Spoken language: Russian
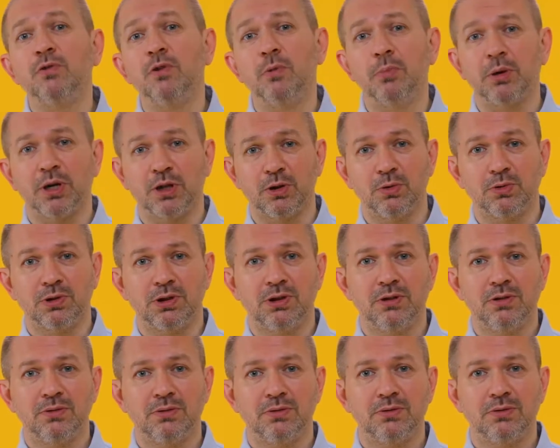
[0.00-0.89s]
новый
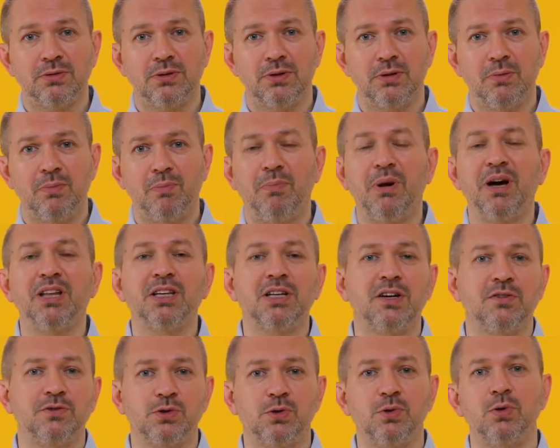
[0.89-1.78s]
продукт
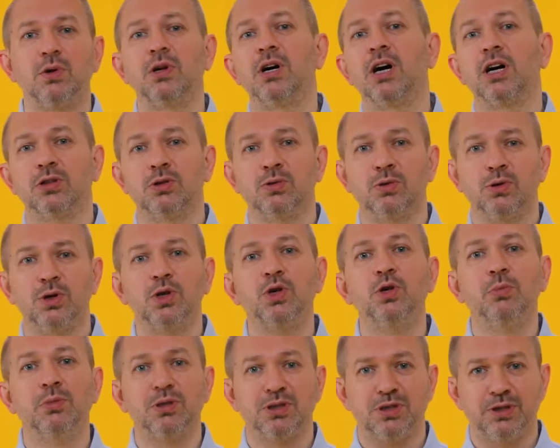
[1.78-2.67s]
банковскую карту
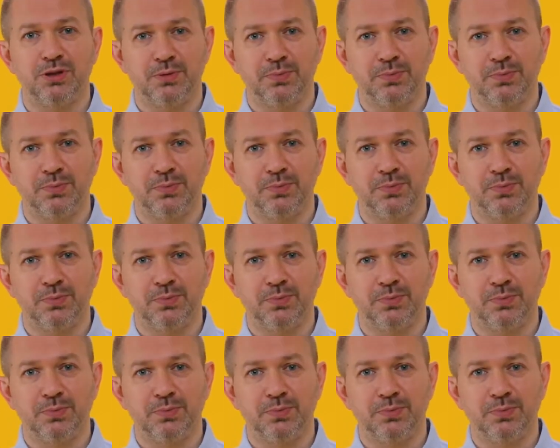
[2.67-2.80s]
Humans.